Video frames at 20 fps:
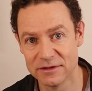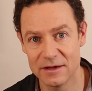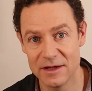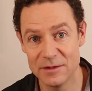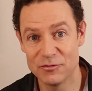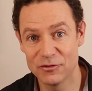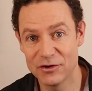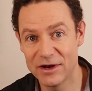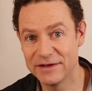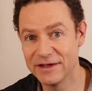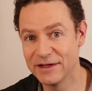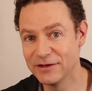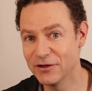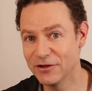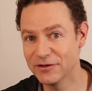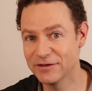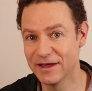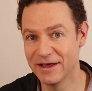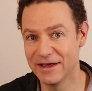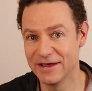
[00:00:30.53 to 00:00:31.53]
Et pour
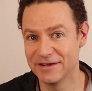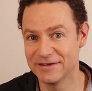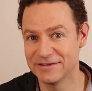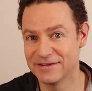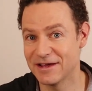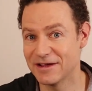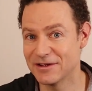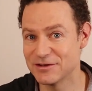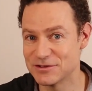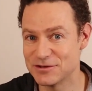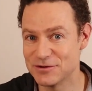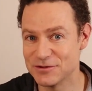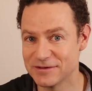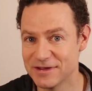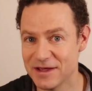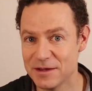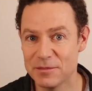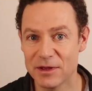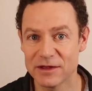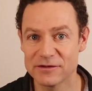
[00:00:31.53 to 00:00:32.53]
l'anecdote, ça je le
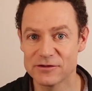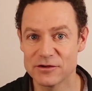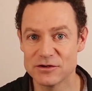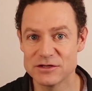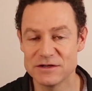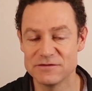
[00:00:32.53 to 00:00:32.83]
sais parce que